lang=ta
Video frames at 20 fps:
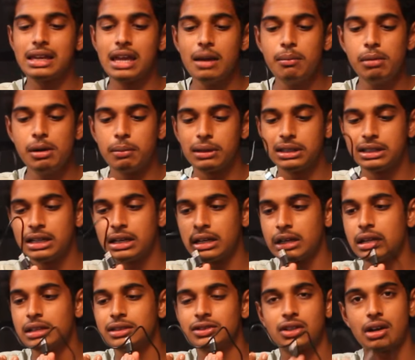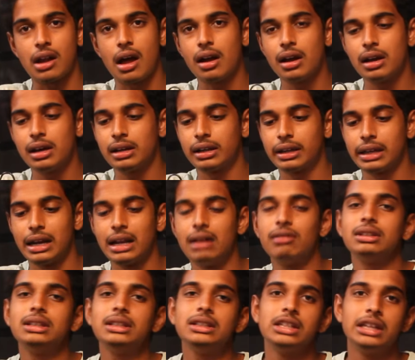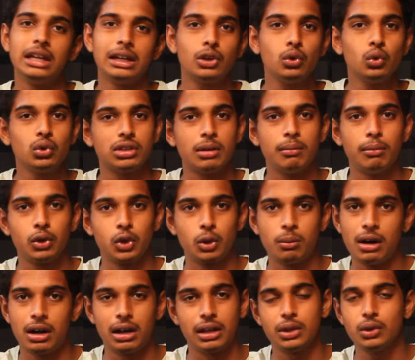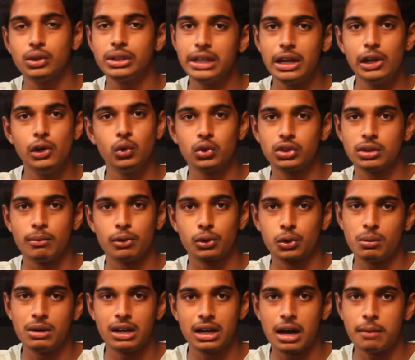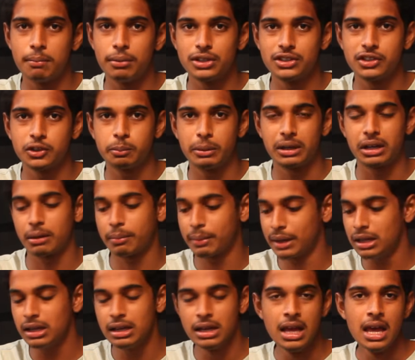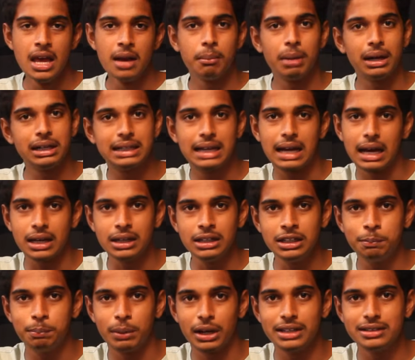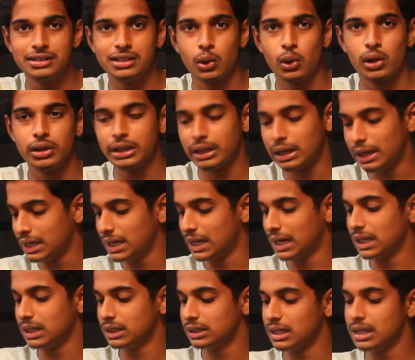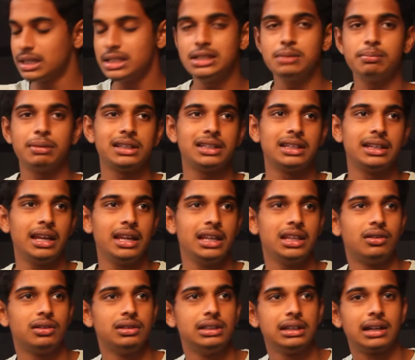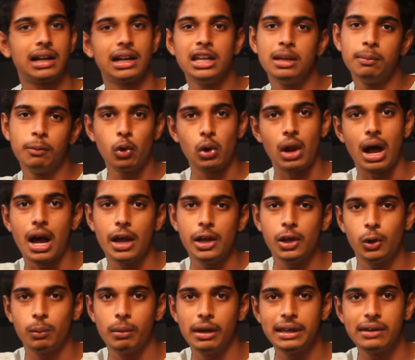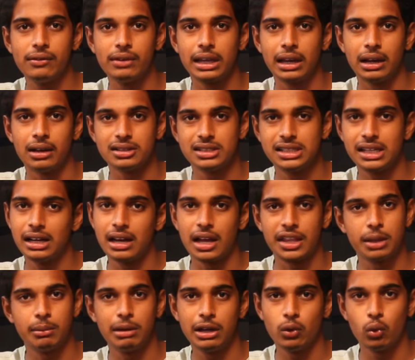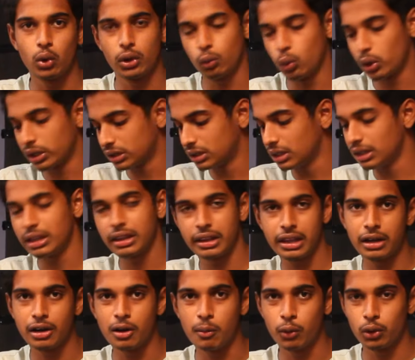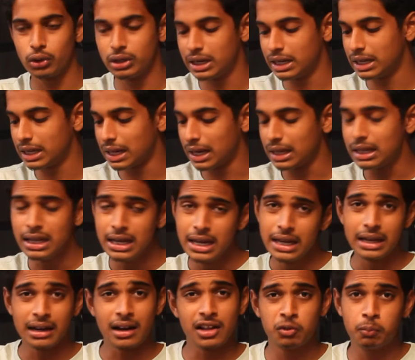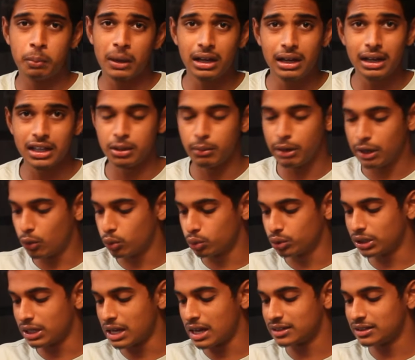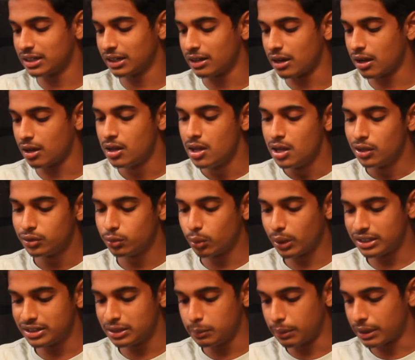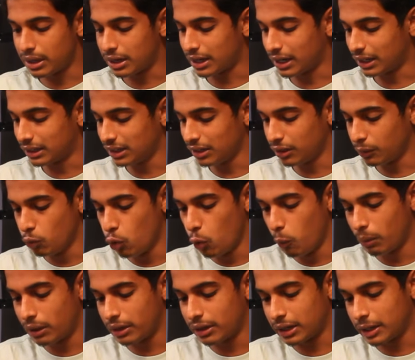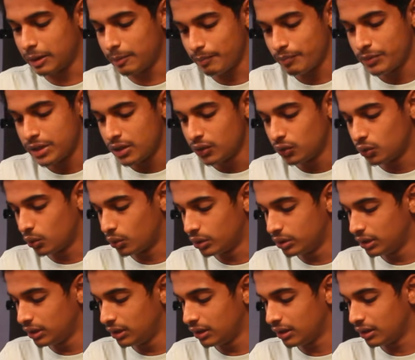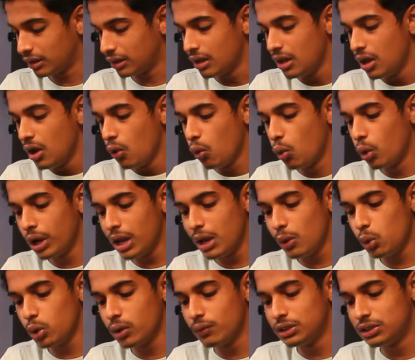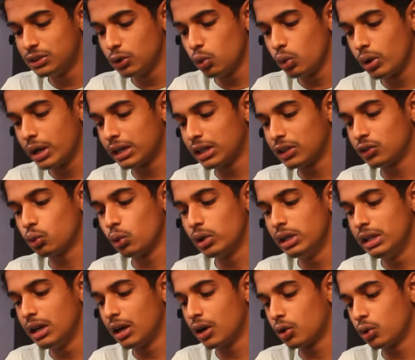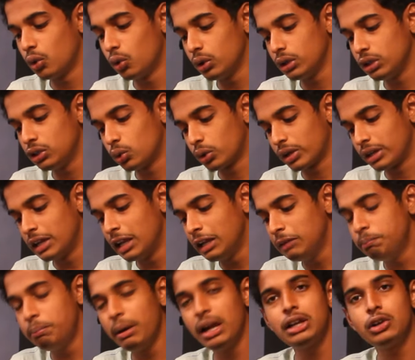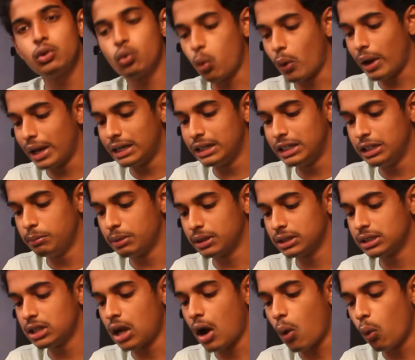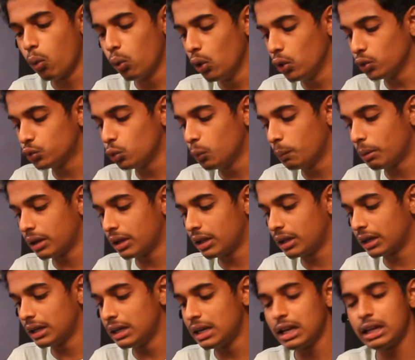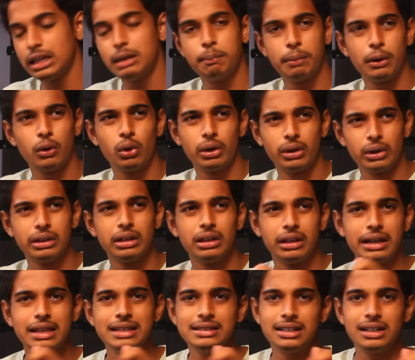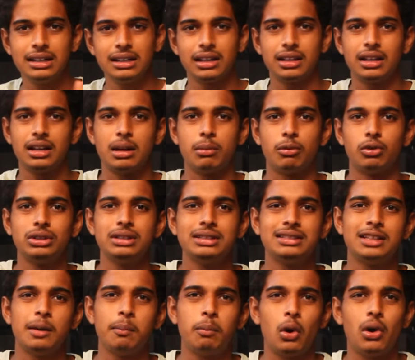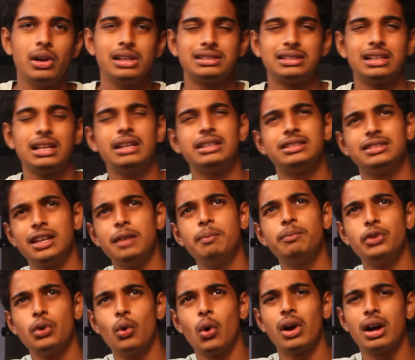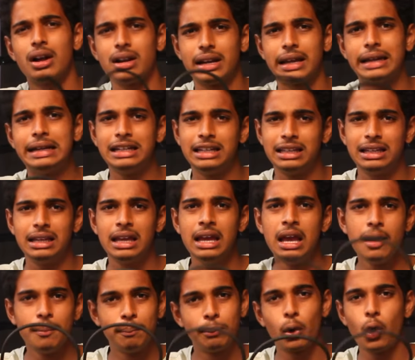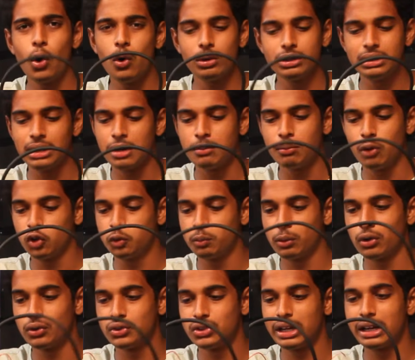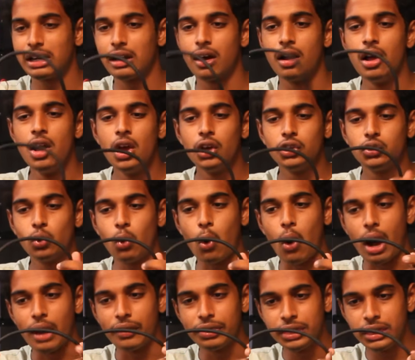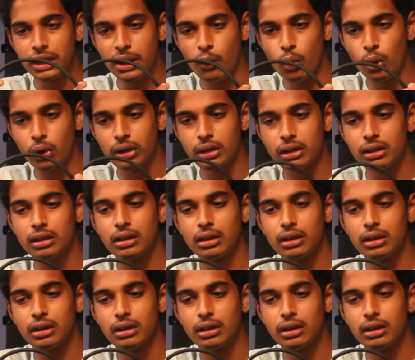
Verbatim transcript: கேபிள் பார்த்தீங்கன்னா நல்லா ஸ்ட்ராங்காக இருக்குது ஏன்னா வந்து இது எட்நூற்றம்பது ரூபா அதாவது எழுநூற்றம்பது ரூபா நான் பர்ச்சேஸ் பண்ணுறப்ப பட் கரண்ட் ப்ரைஸ் எவ்வளோன்னு தெரியல எனக்கு தெரிஞ்சு பார்த்தீங்கன்னா இதை வந்து கண்டிப்பாக ஒரு ஆயிரம் ரூபாய்க்கு விற்கலாம் சரிங்களா அந்த மாதிரி ஒரு ஒர்த்தானதாக இருக்க போதுன்னு நினைக்கிறேன் ஏன்னா ஸ்பெக் அந்த மாதிரி கொடுத்துருக்காங்க சரிங்களா ஸோ கைஸ் இப்போ நான் கரெக்டாக ரிமூவ் பண்ணுறேன் ஸோ வந்து ஒரே ஒரு விஷயம் உங்ககிட்ட சொல்லி ஆகணும் இதோட நெக் பேண்ட் குவாலிட்டி பார்த்தீங்கன்னா அவ்வளோ சூப்பராக இருக்குது நான் இப்போ ஒரு ரீசெண்டாக தான் நம்ம வந்து ஜெப்ரானிஸில் ஜெப் யோகா நைன் நைன்டி ப்ரோ வந்து அன்பாக்ஸ் பண்ணோம் சரிங்களா ஸோ அந்த ஒரு